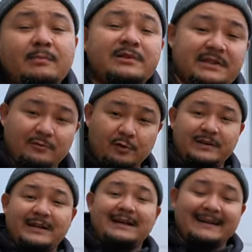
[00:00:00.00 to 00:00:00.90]
бы
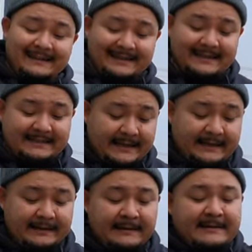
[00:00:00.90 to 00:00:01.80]
сегодня рассказать.
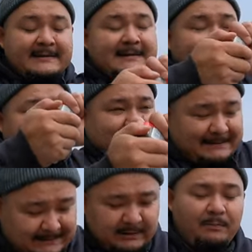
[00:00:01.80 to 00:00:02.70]

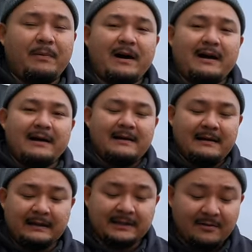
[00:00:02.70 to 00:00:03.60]
Опа!
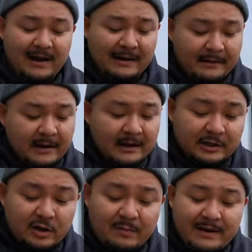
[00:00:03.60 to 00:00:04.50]
Открываем.
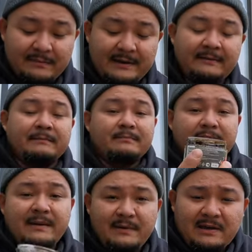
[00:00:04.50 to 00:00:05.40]
Что мы имеем?
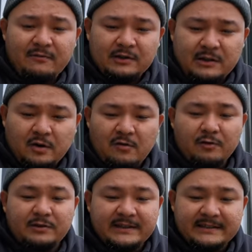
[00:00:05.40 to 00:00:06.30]
Мы имеем вот такой
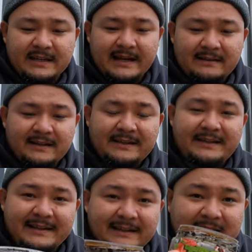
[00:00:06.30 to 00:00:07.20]
вот дизайн,
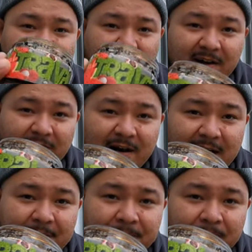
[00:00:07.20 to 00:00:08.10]
где трава,